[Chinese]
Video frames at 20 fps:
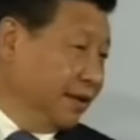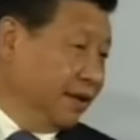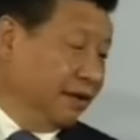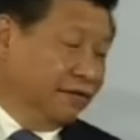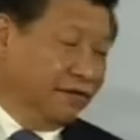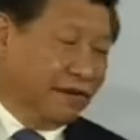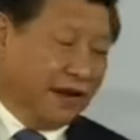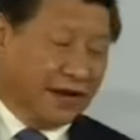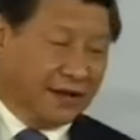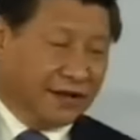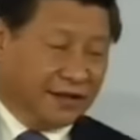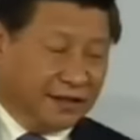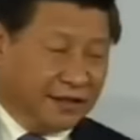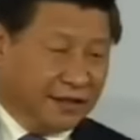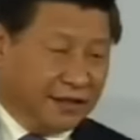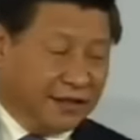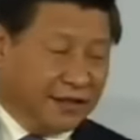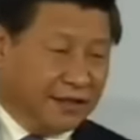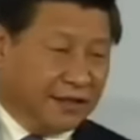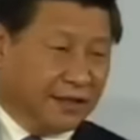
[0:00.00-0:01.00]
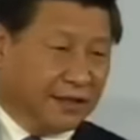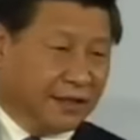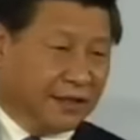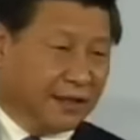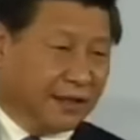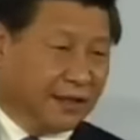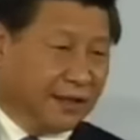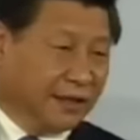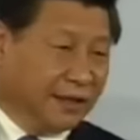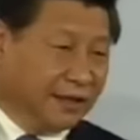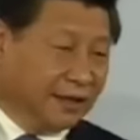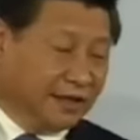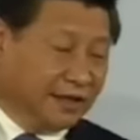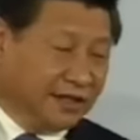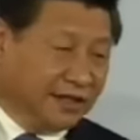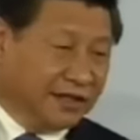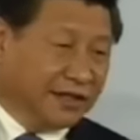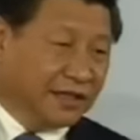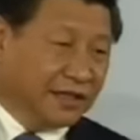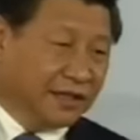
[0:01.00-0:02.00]
而法治经济呢，
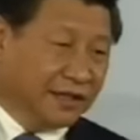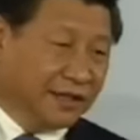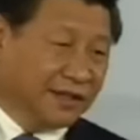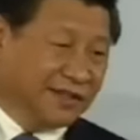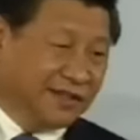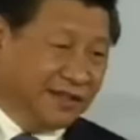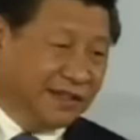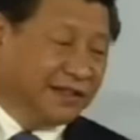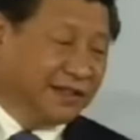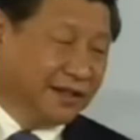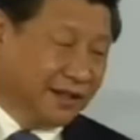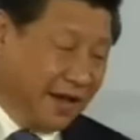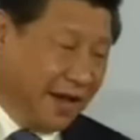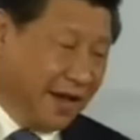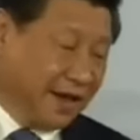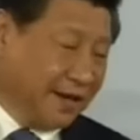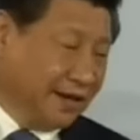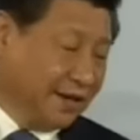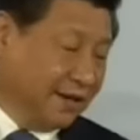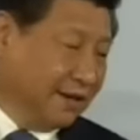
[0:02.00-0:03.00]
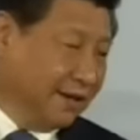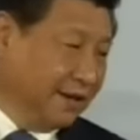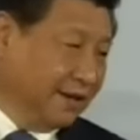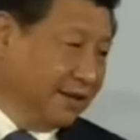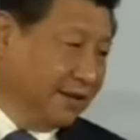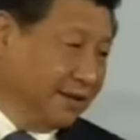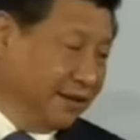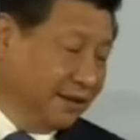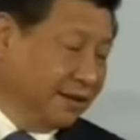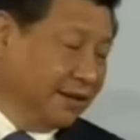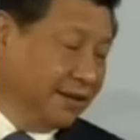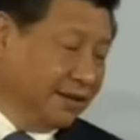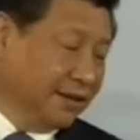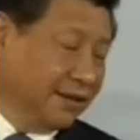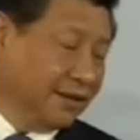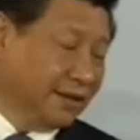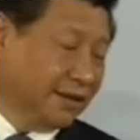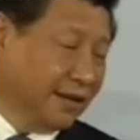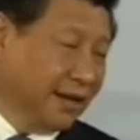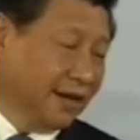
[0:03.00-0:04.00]
它涉及到政治改革、政治
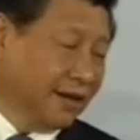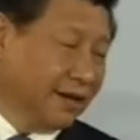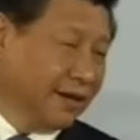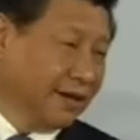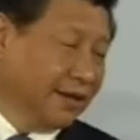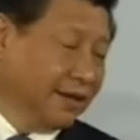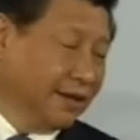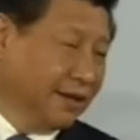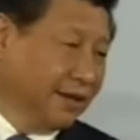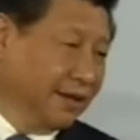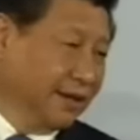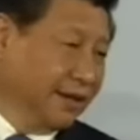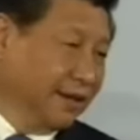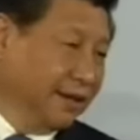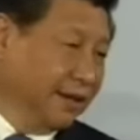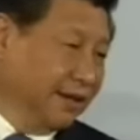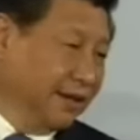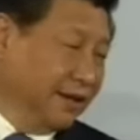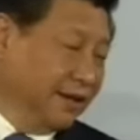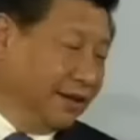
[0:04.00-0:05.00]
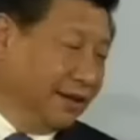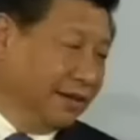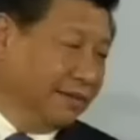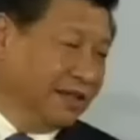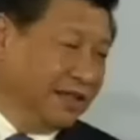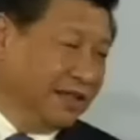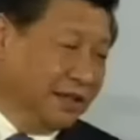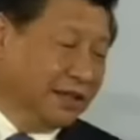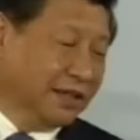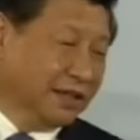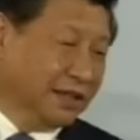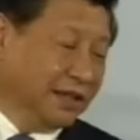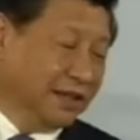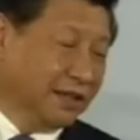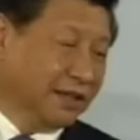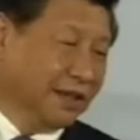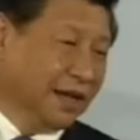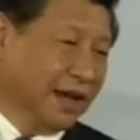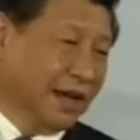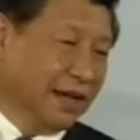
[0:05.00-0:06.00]
体制改革。那么政治
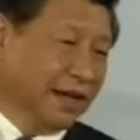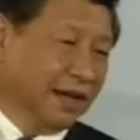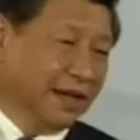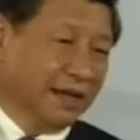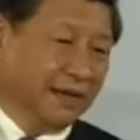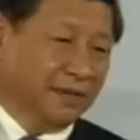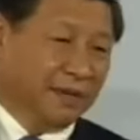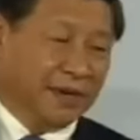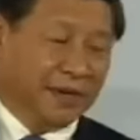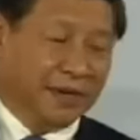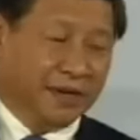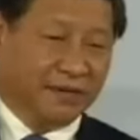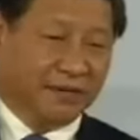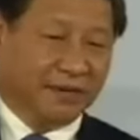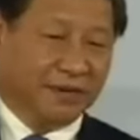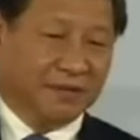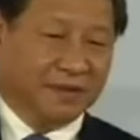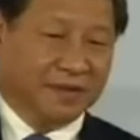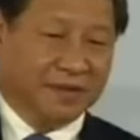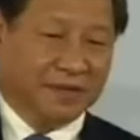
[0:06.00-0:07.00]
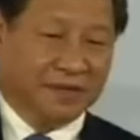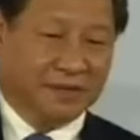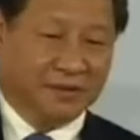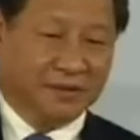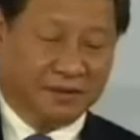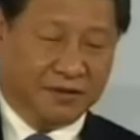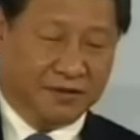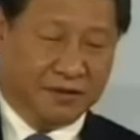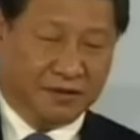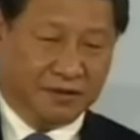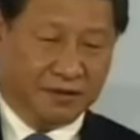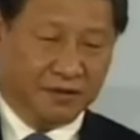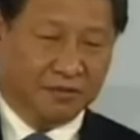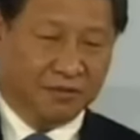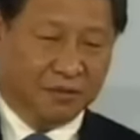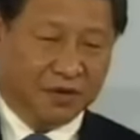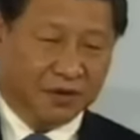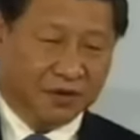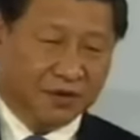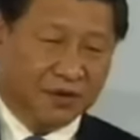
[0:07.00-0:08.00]
体制改革里边呢，我们这就是有
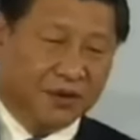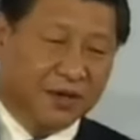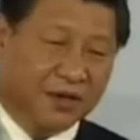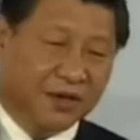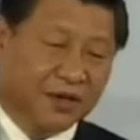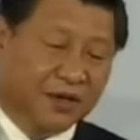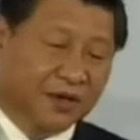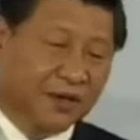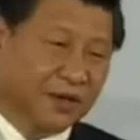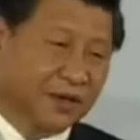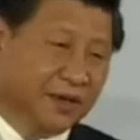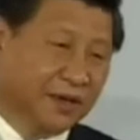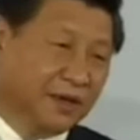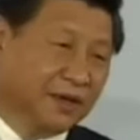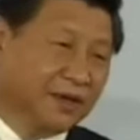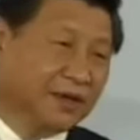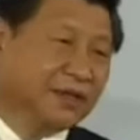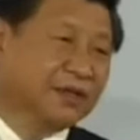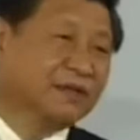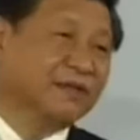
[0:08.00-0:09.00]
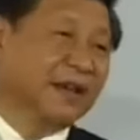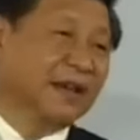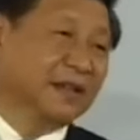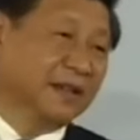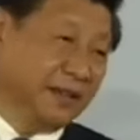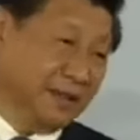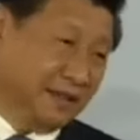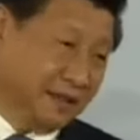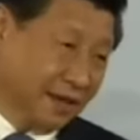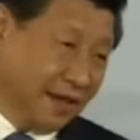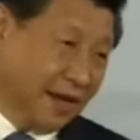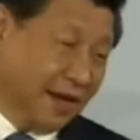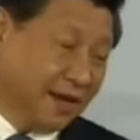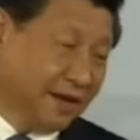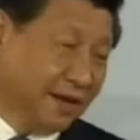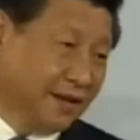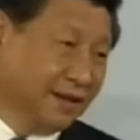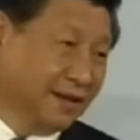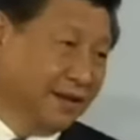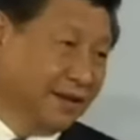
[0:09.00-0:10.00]
包括司法体制
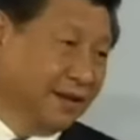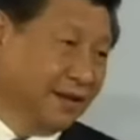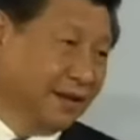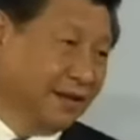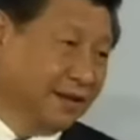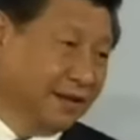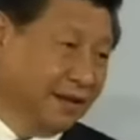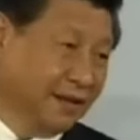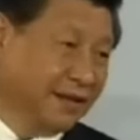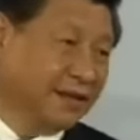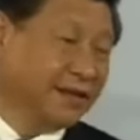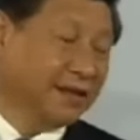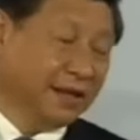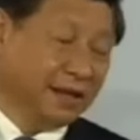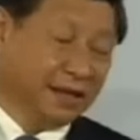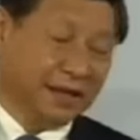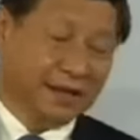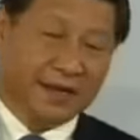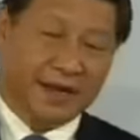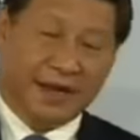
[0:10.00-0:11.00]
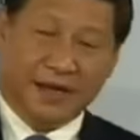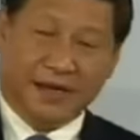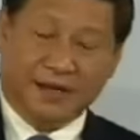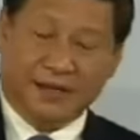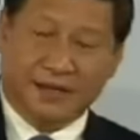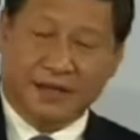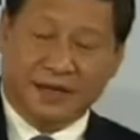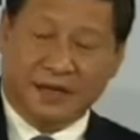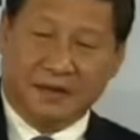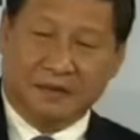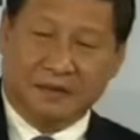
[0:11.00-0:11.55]
改革这一系列的改革在。